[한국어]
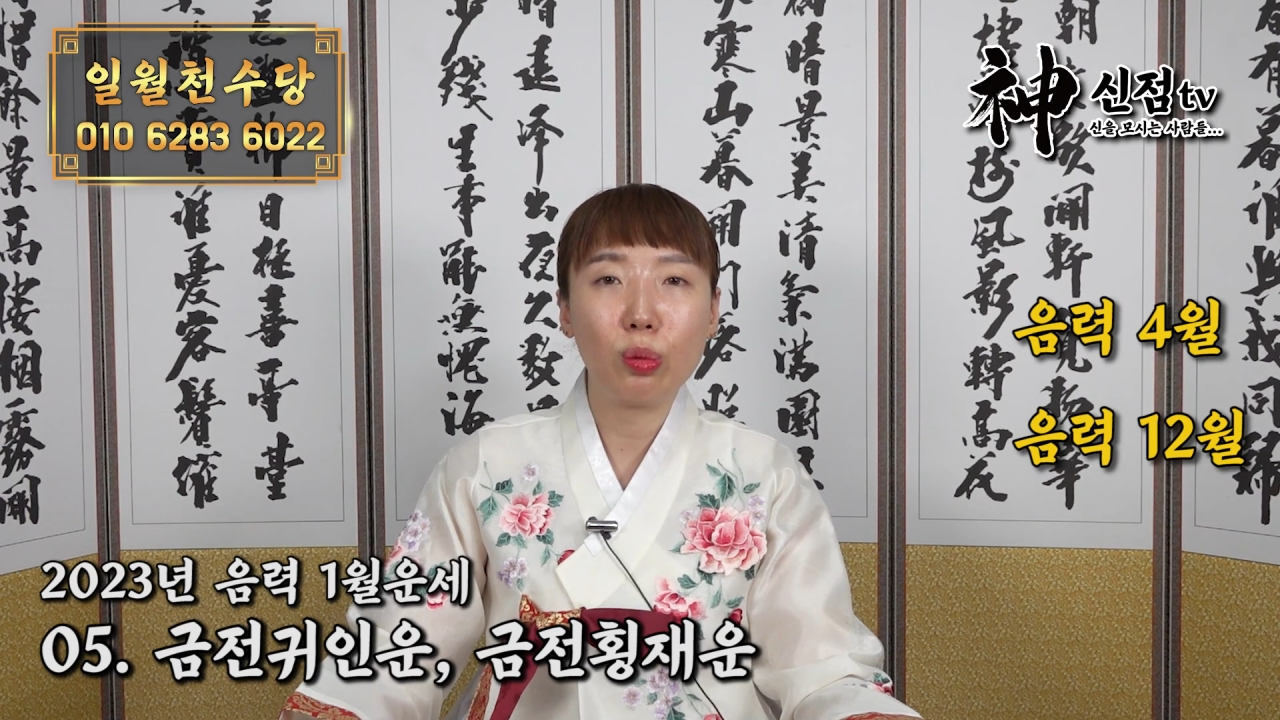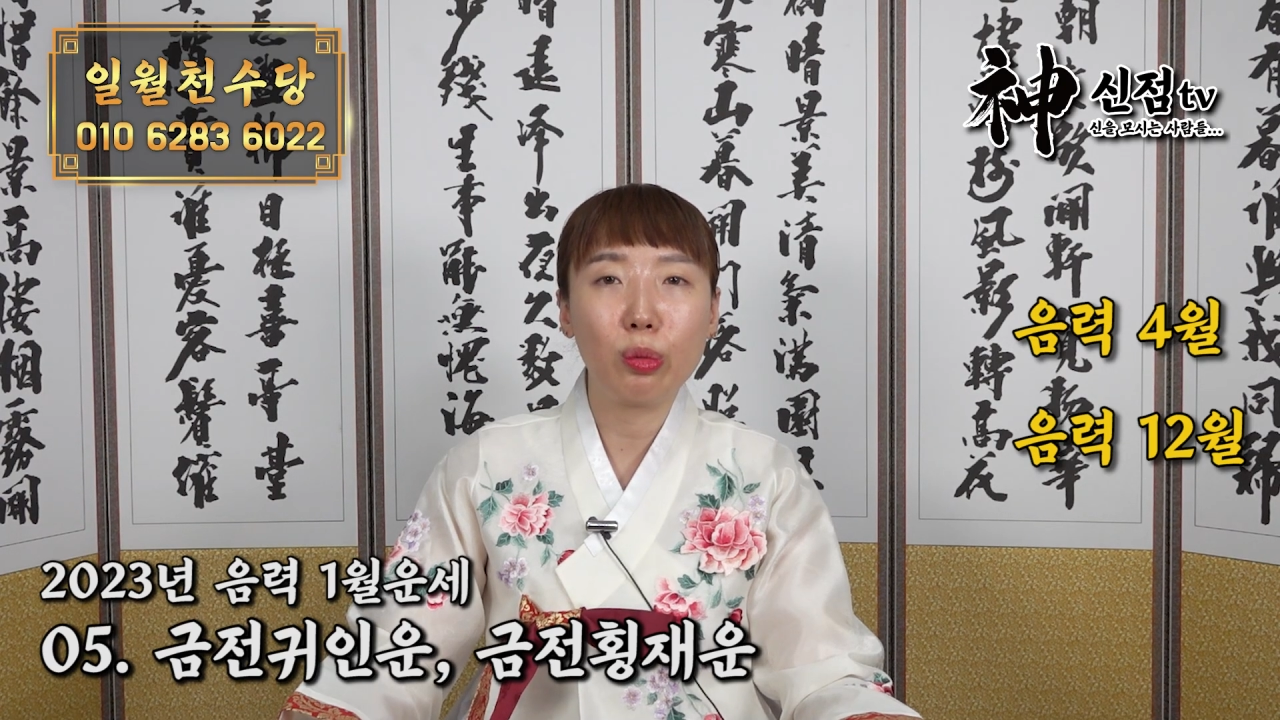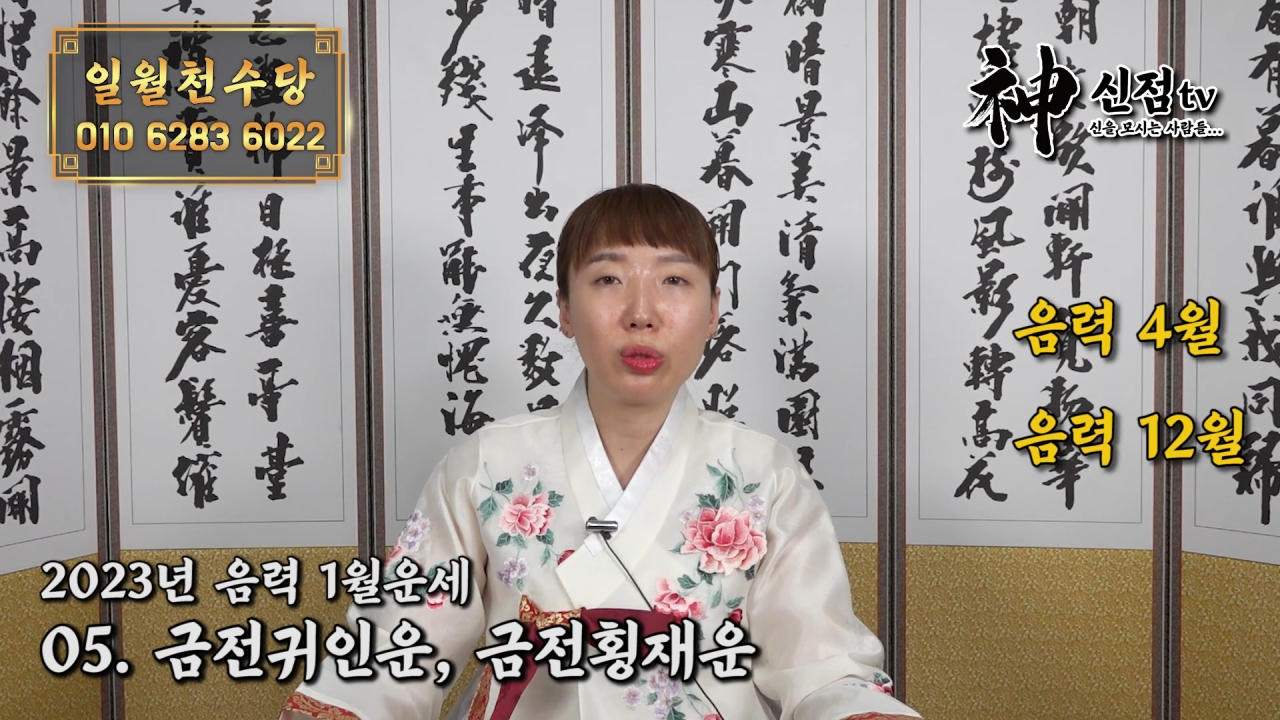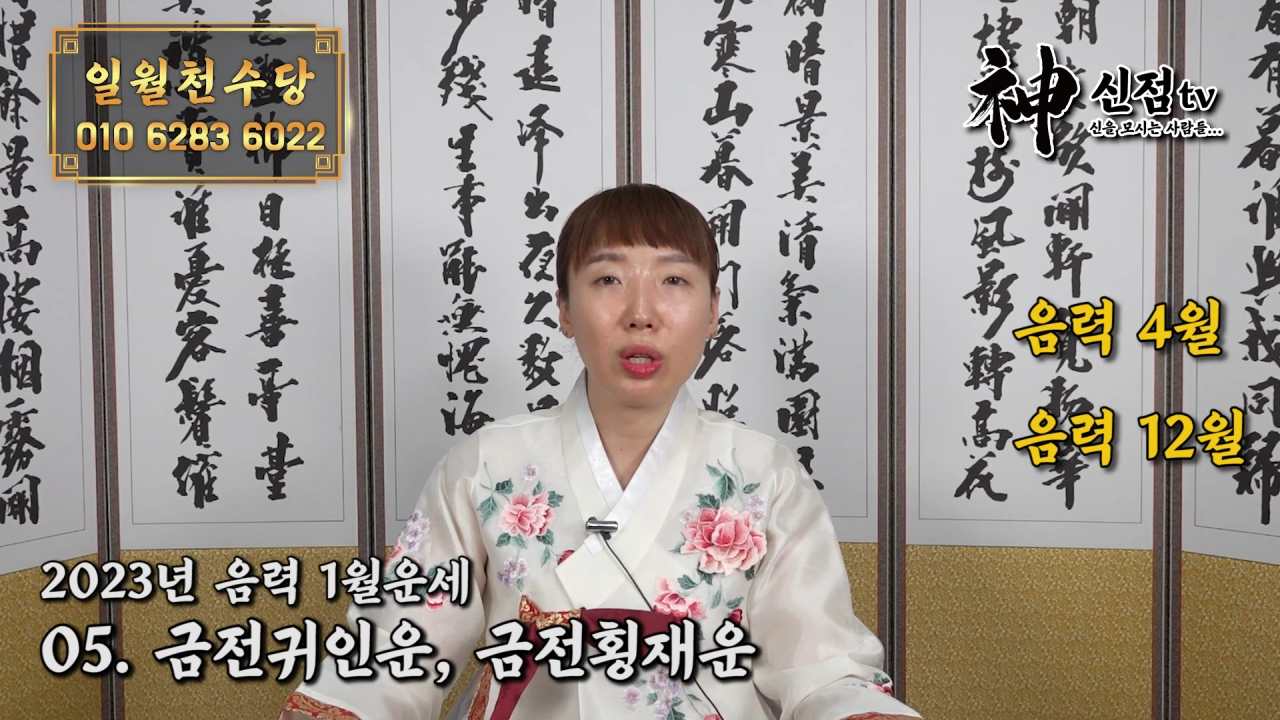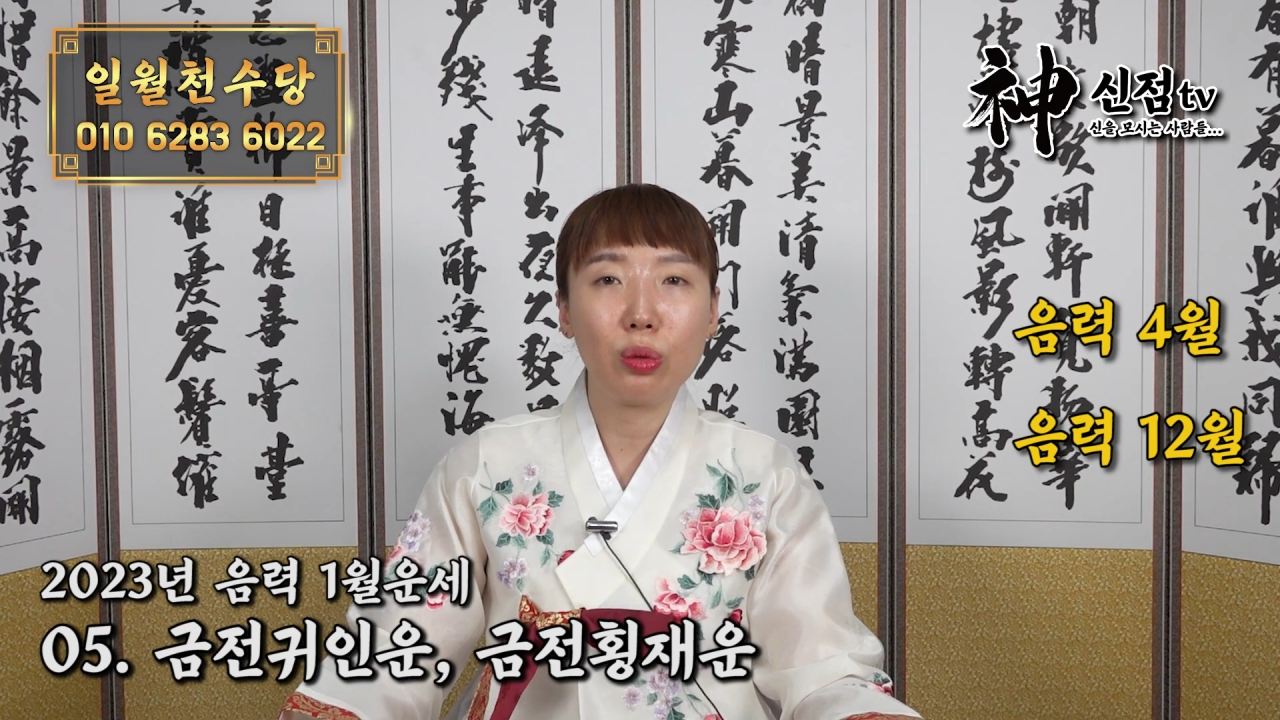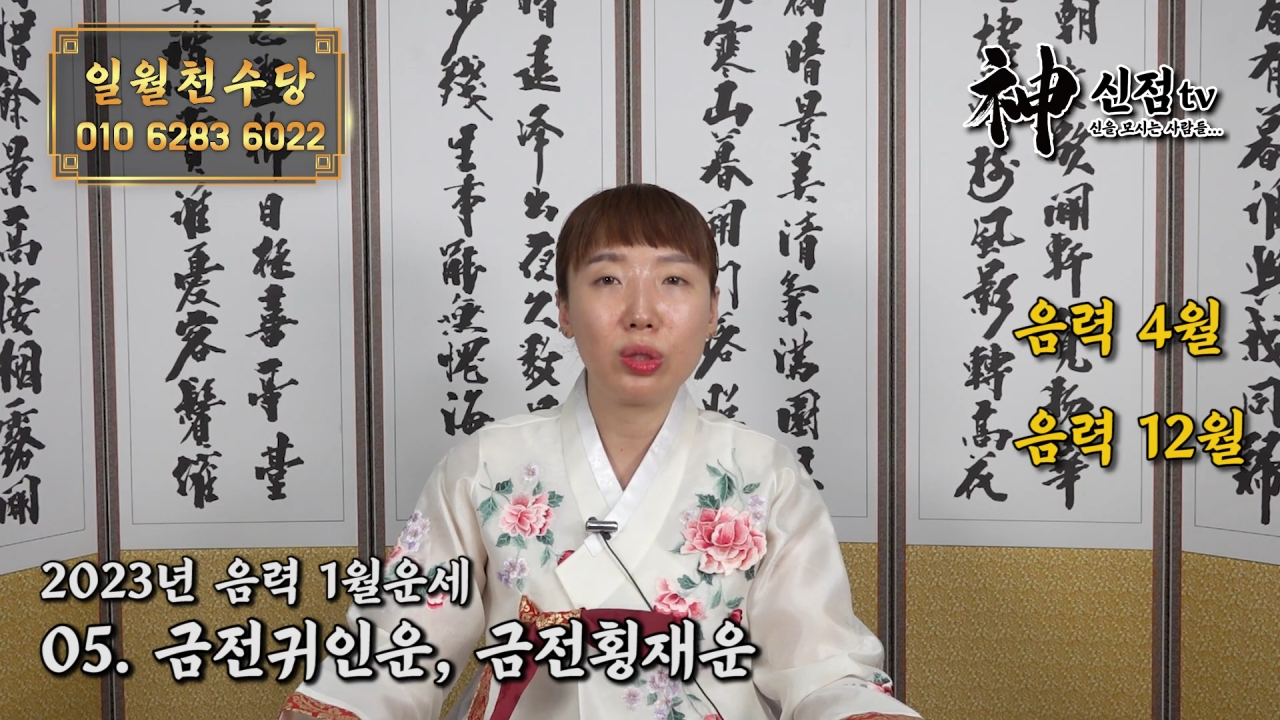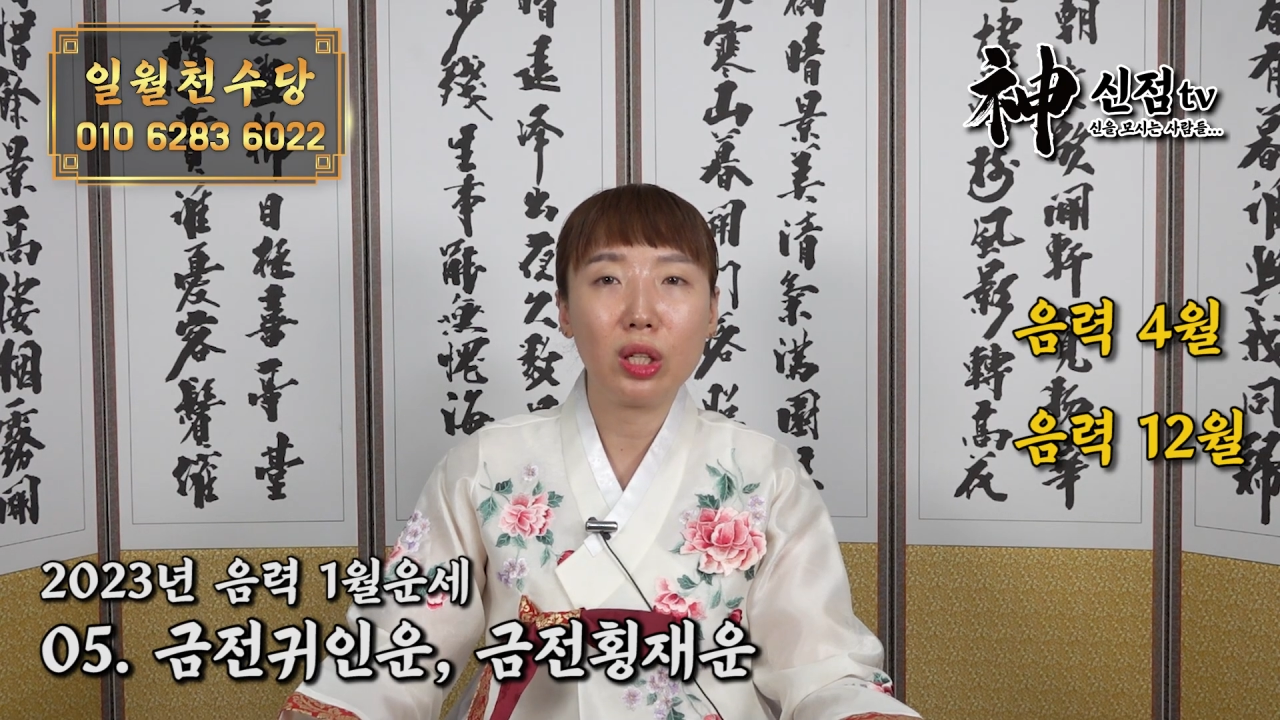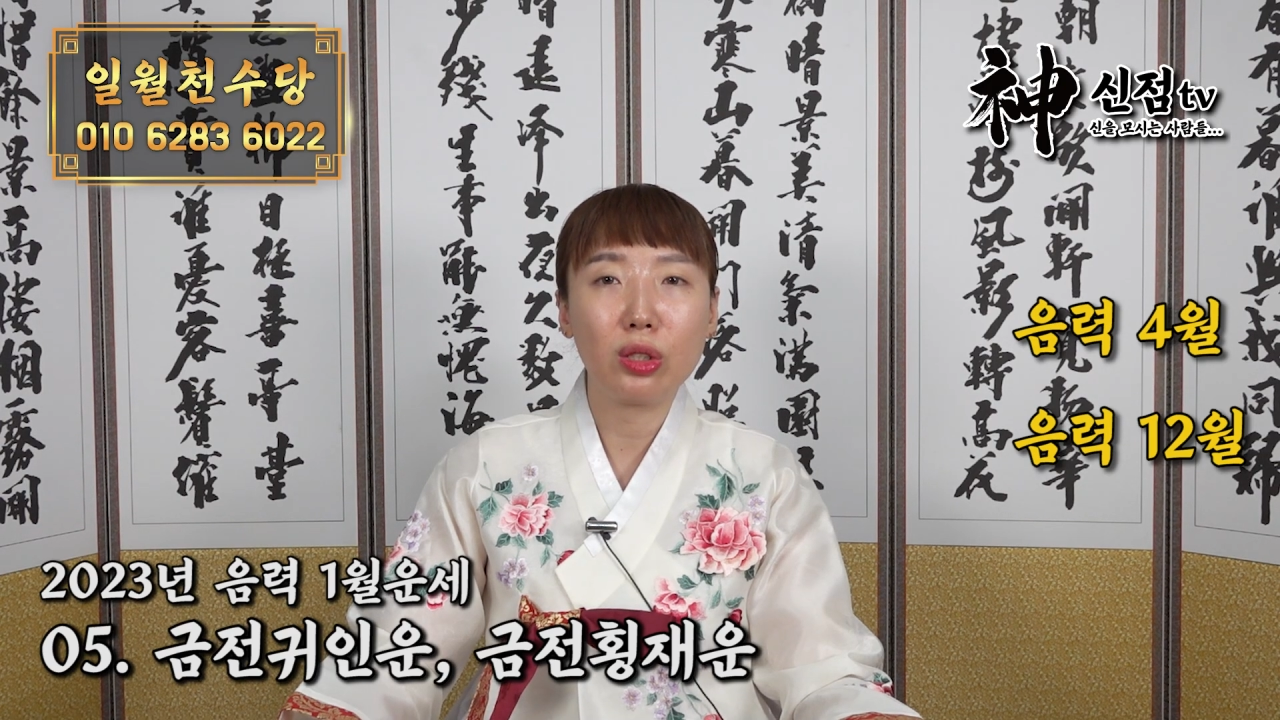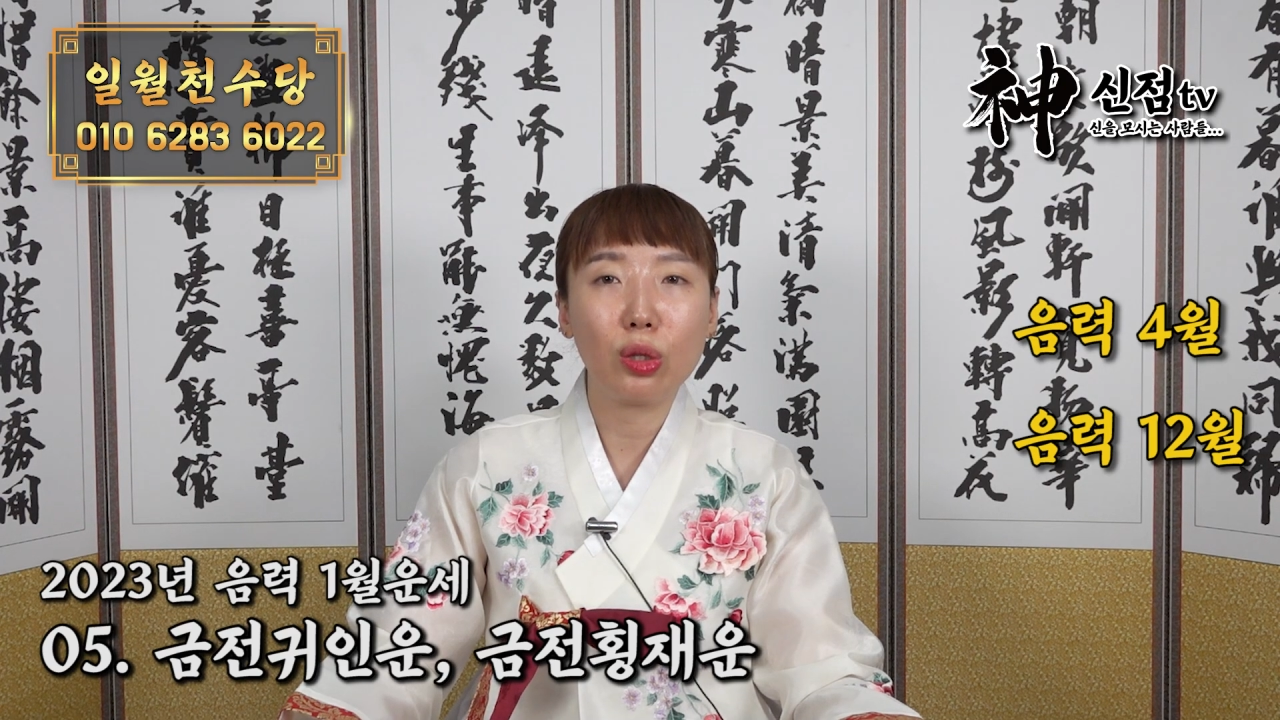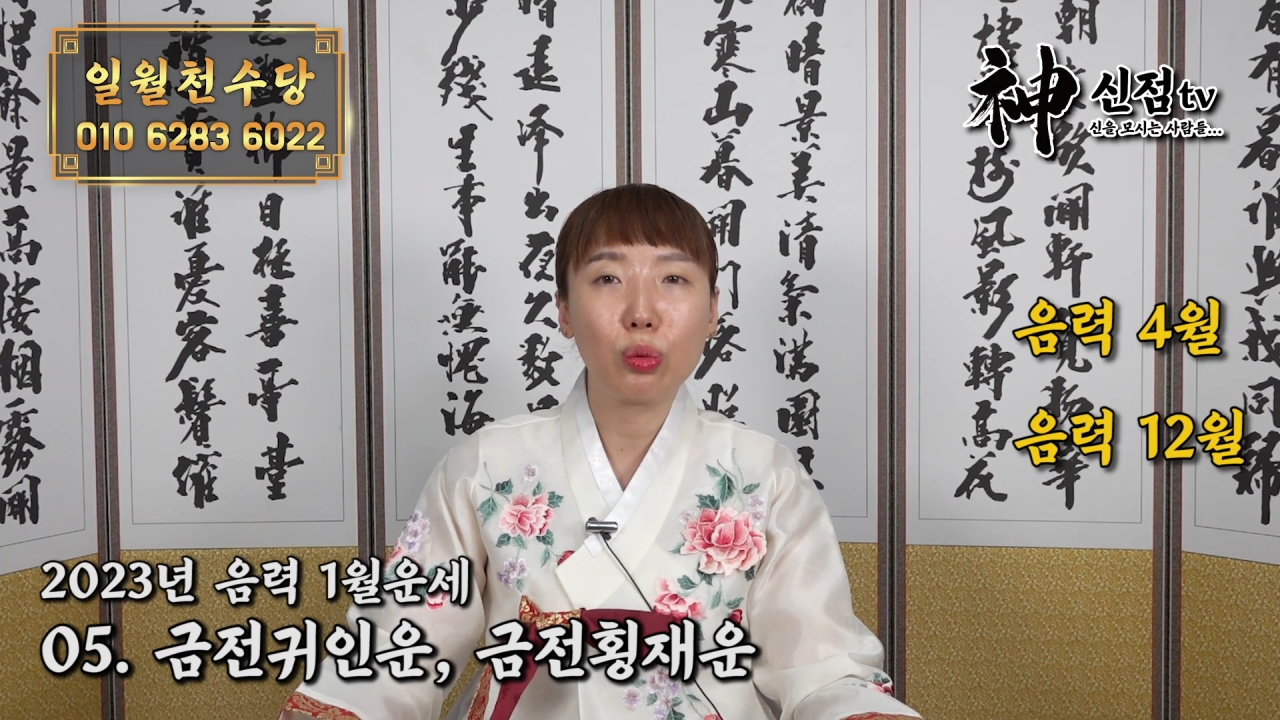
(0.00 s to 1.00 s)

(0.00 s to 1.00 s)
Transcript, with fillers: 못한 곳에서